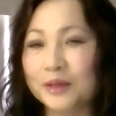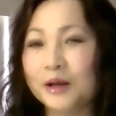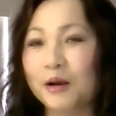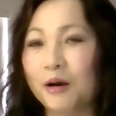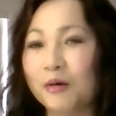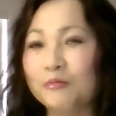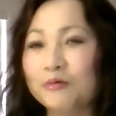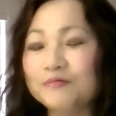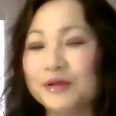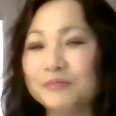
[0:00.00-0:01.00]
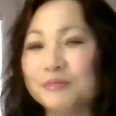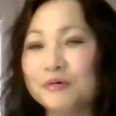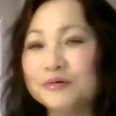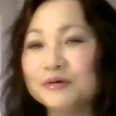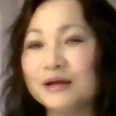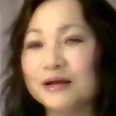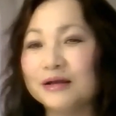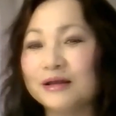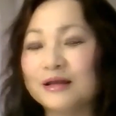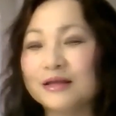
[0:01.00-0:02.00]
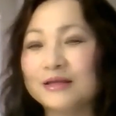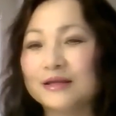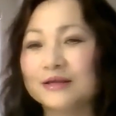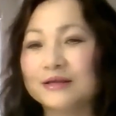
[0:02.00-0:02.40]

còn quý vị muốn à, ờ,